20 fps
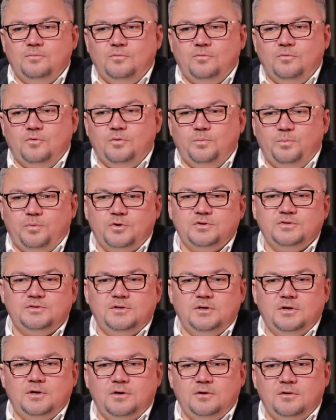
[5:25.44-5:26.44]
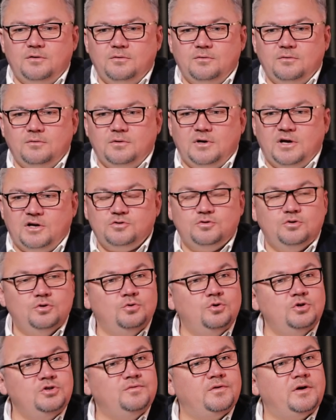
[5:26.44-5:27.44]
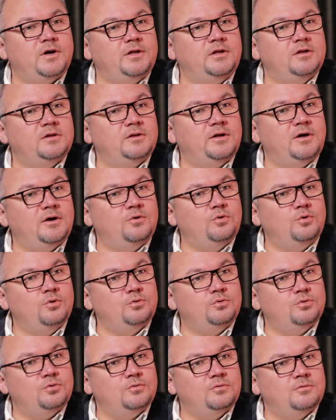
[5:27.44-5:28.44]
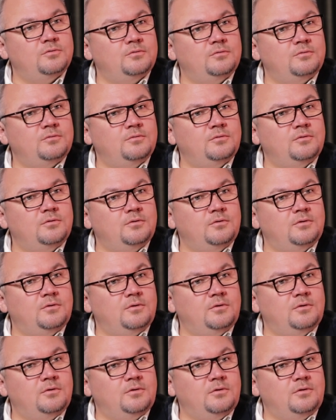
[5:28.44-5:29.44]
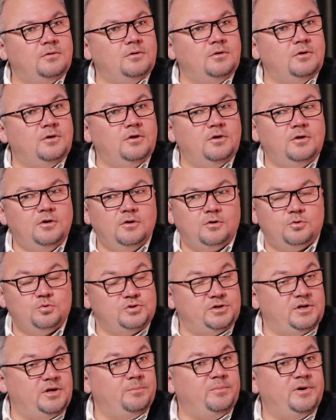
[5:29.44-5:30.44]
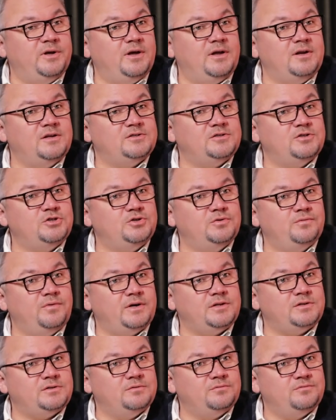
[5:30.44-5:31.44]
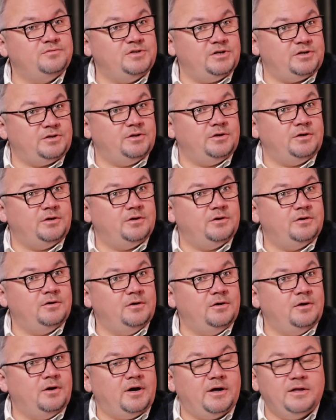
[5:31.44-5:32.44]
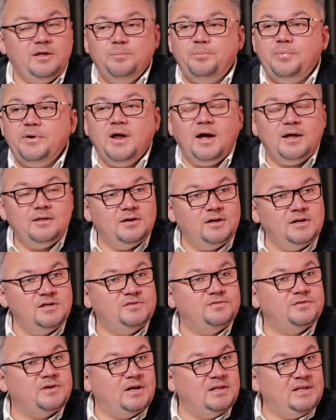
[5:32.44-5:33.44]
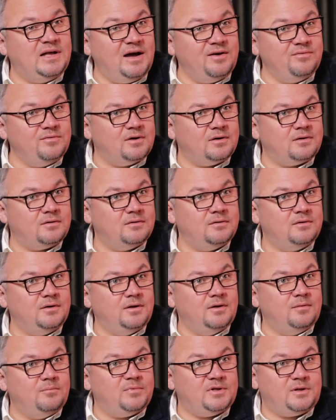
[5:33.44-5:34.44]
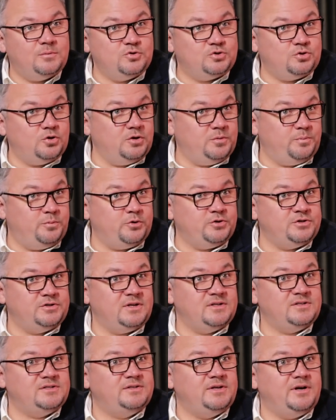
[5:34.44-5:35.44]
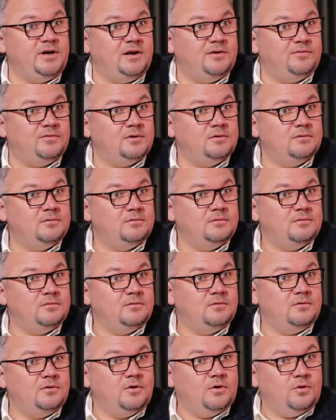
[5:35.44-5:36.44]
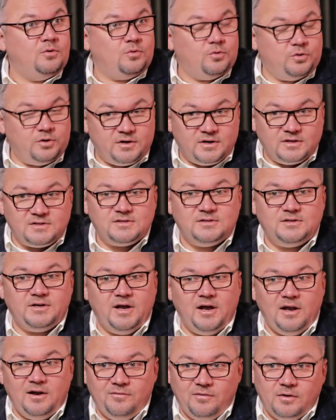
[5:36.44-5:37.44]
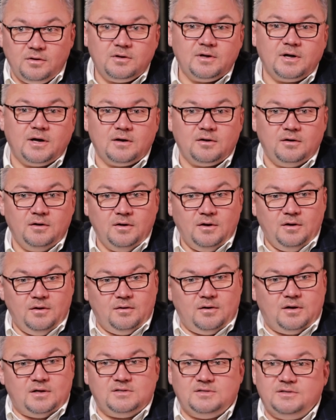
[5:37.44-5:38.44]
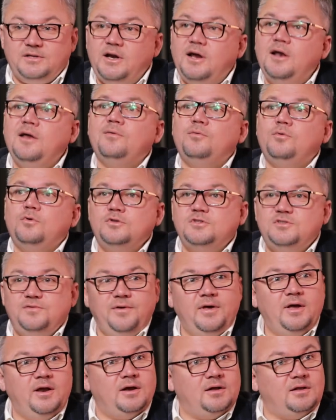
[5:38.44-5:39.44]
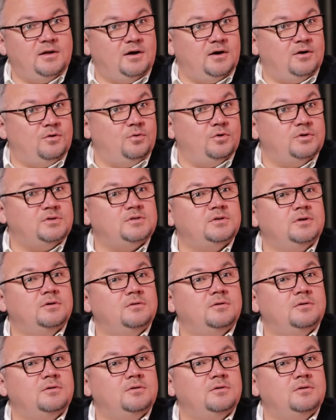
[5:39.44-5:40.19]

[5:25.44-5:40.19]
он просто каждую ночь выходил на охоту. И русские боялись ночевать в технике. Они прятались в канавах, потому что он их просто отстреливал. Он их отстреливал, как отстреливают зверя на охоте.